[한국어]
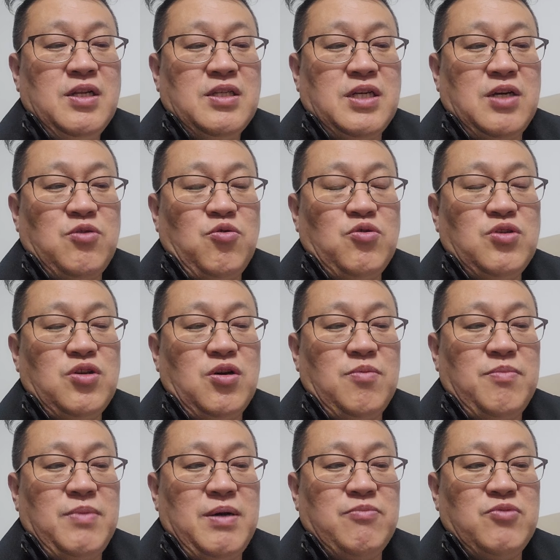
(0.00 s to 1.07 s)
자 여기서
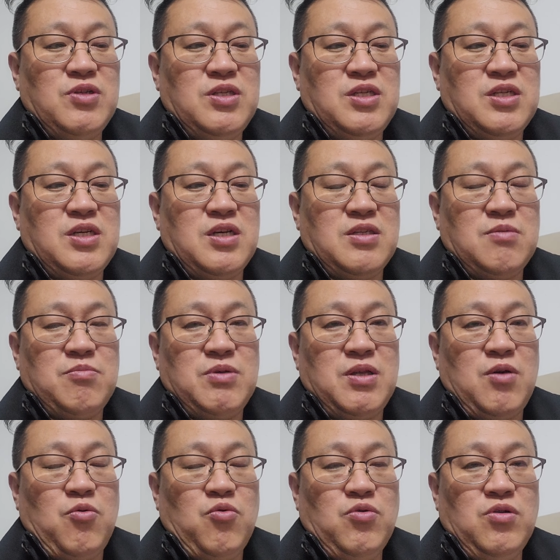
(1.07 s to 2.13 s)
마무리
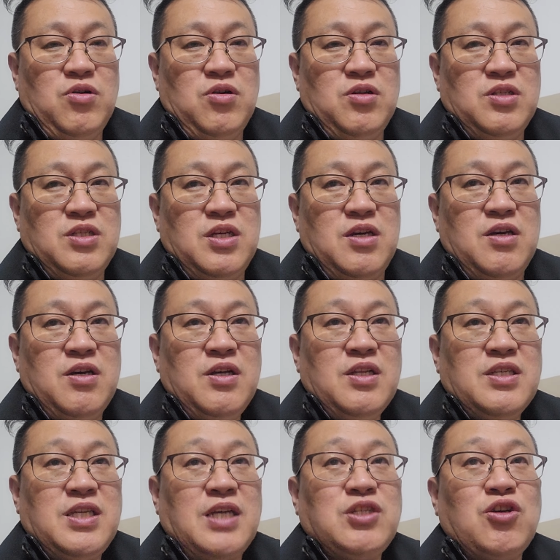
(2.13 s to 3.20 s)
짓겠습니다. 오늘 이제
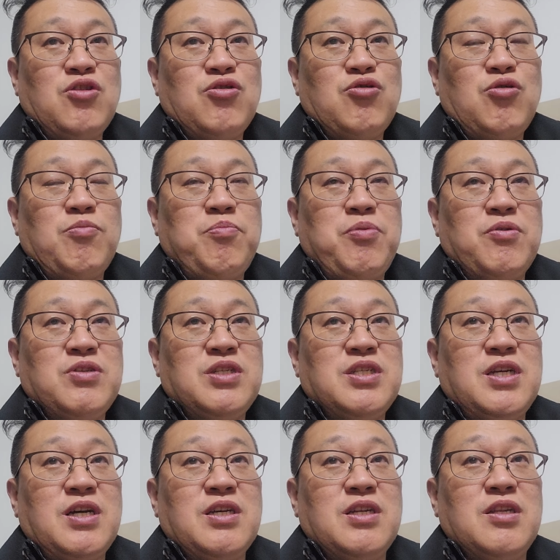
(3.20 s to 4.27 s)
사전 투표
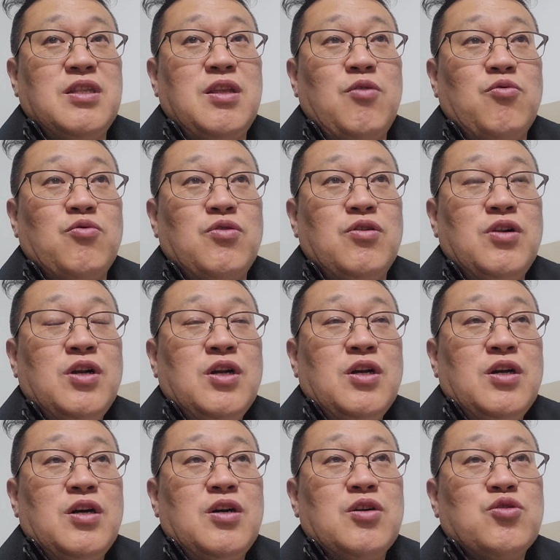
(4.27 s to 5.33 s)
시작일인데 오늘
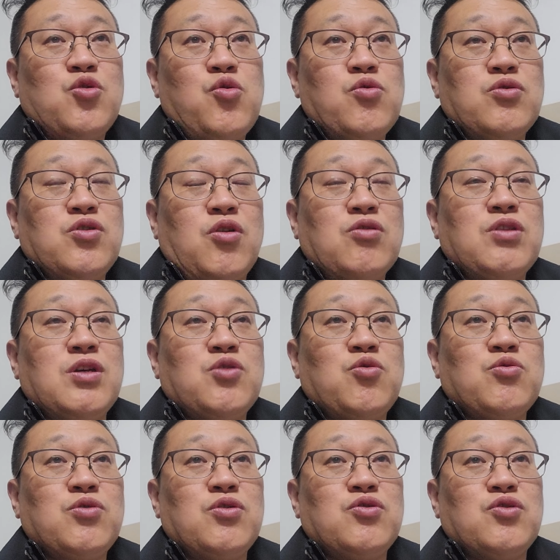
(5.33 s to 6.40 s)
어, 총, 역대
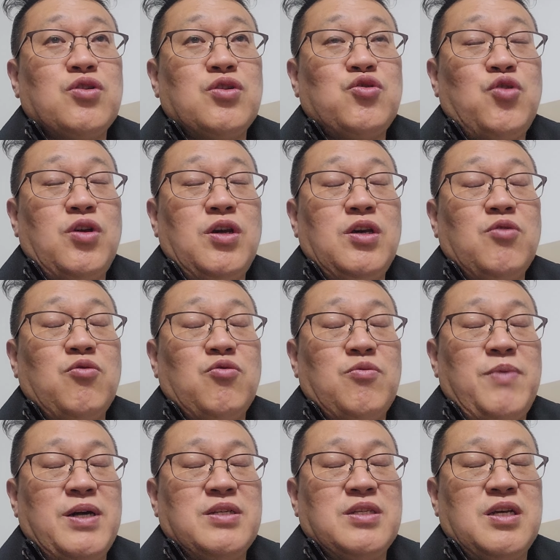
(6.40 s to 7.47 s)
총선 중에
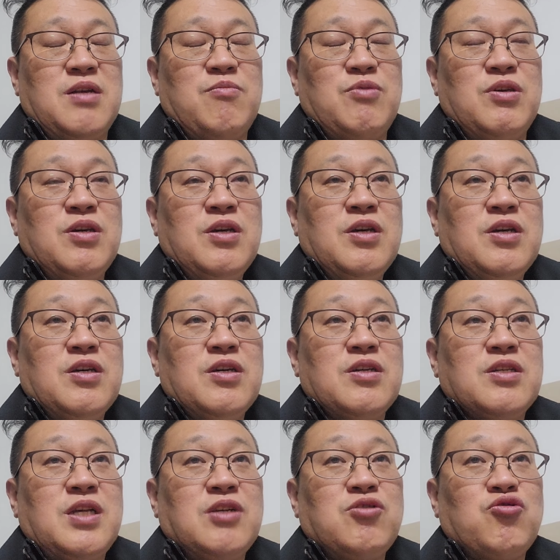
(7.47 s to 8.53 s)
최고로 많은 사람이
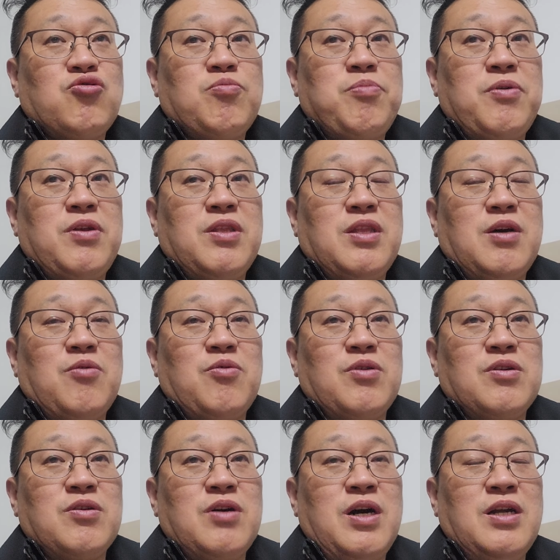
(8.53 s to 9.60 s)
예, 사전 투표를
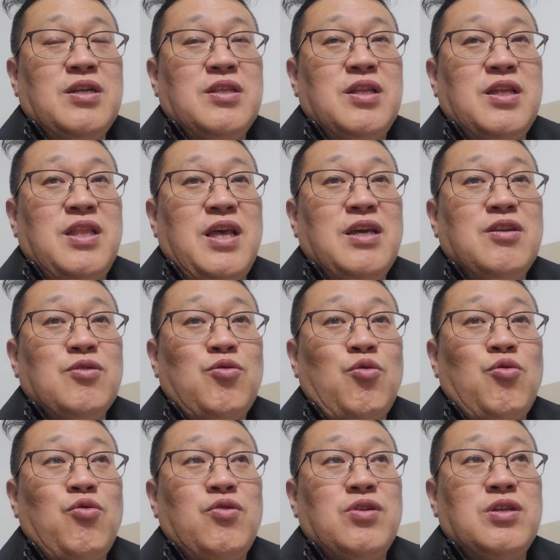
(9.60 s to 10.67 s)
했다고 하는데 내일은
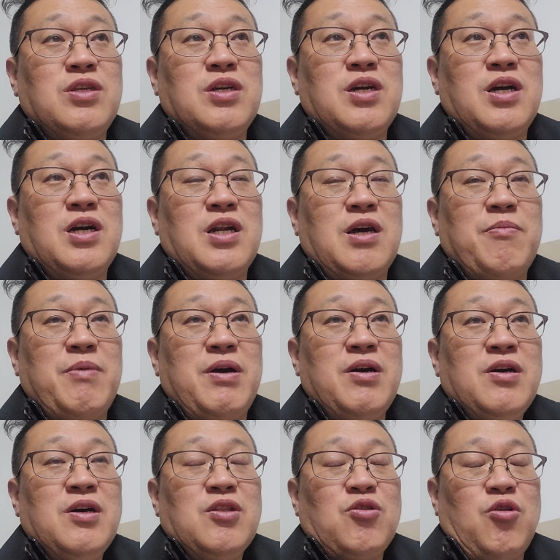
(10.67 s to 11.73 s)
토요일이니까 아마
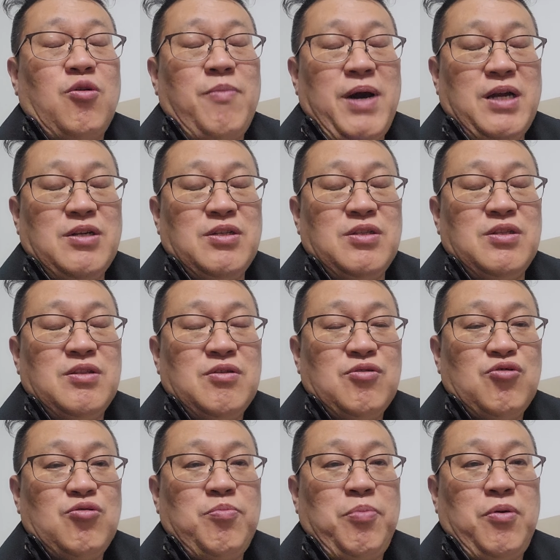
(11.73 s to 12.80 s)
더 많은
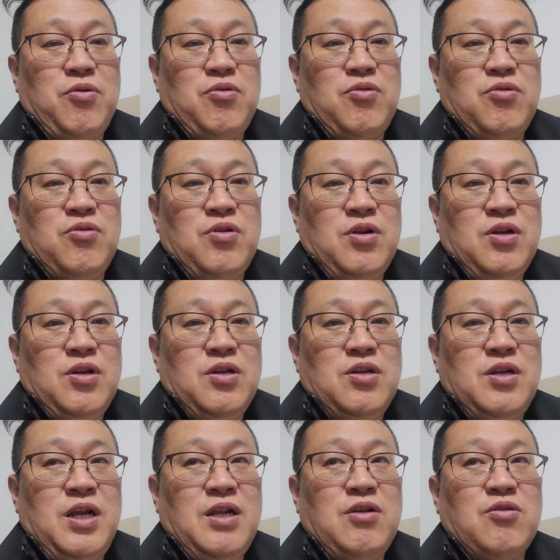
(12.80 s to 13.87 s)
투표를
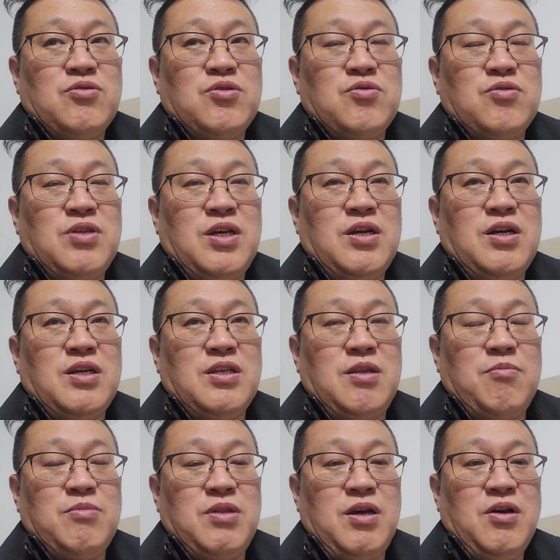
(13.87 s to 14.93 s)
할 것으로 생각이
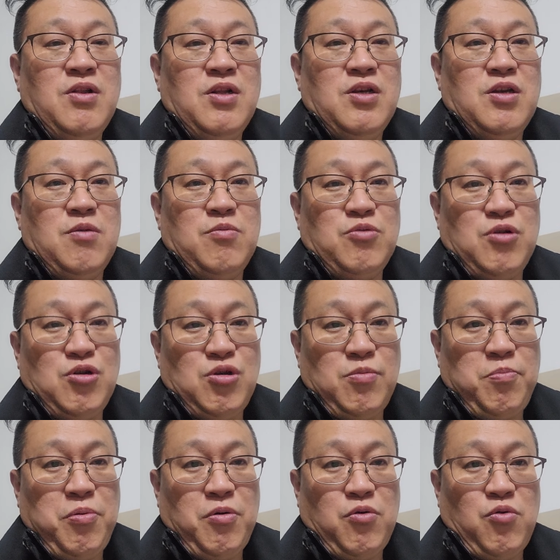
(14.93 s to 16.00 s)
됩니다. 여러분들
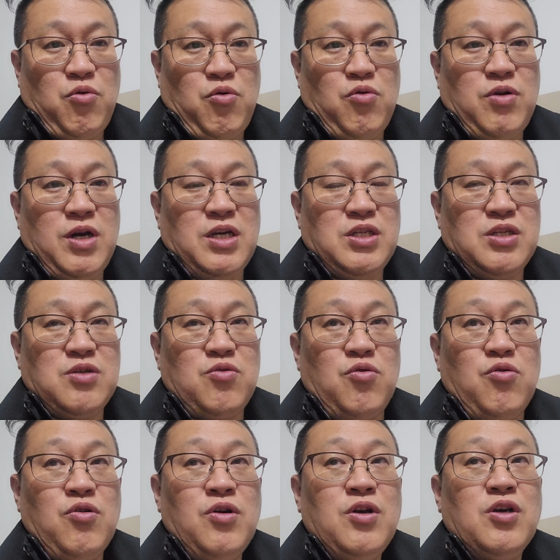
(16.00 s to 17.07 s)
투표 꼭
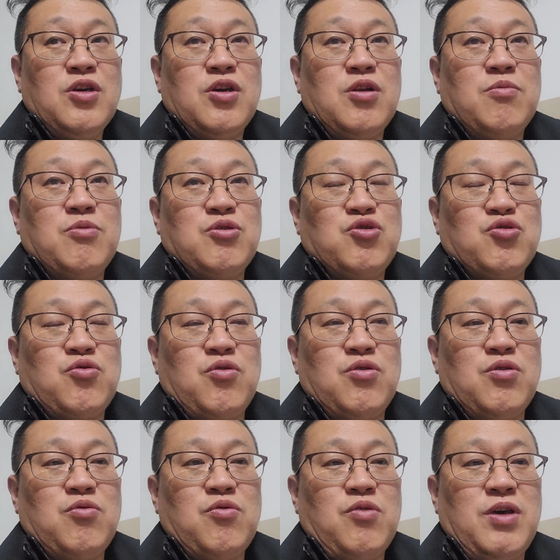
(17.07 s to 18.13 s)
하시고 여러분의
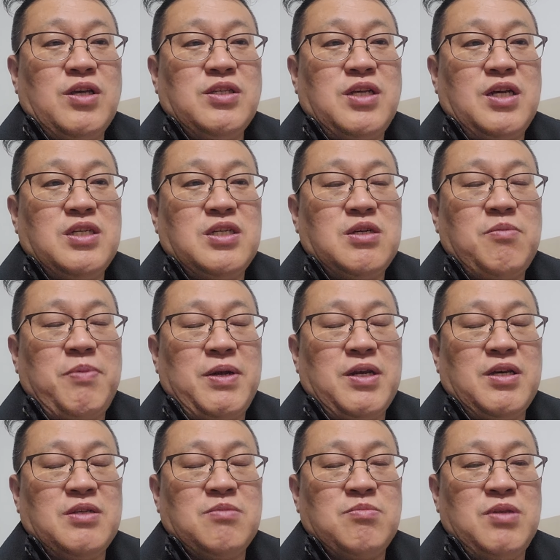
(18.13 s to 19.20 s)
주권을 꼭 행사하시기
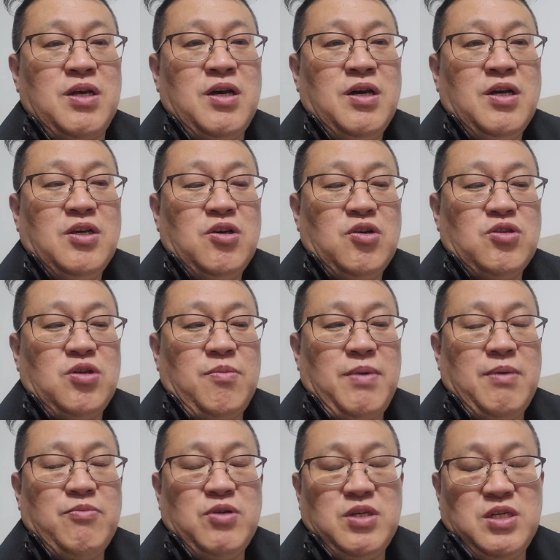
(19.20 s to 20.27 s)
바라겠습니다. 여기서
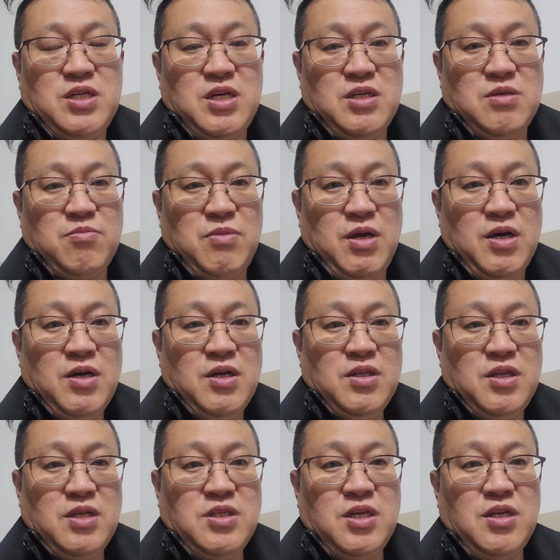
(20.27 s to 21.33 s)
마무리 짓겠습니다.
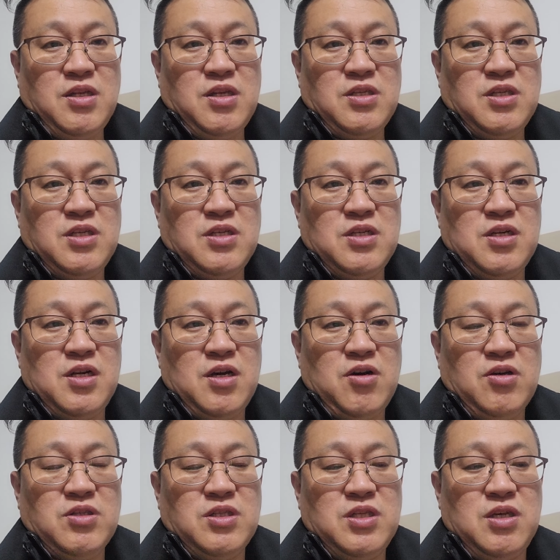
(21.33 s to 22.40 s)
That's it. This is
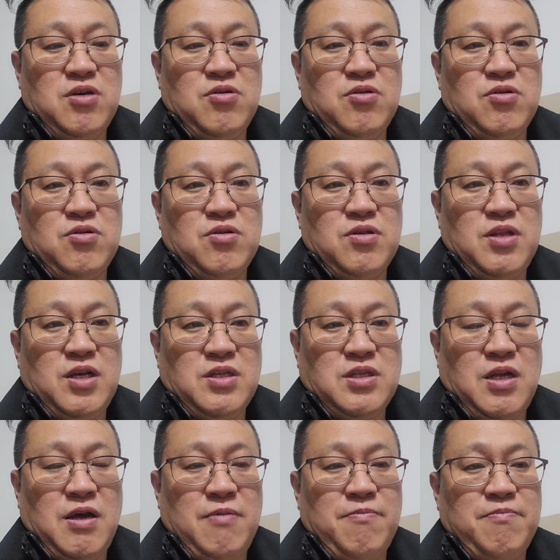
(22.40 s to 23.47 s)
Lincoln. See you
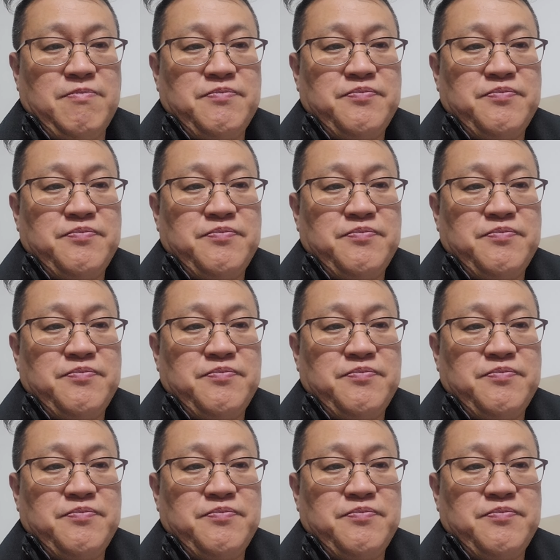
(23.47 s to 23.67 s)
next time.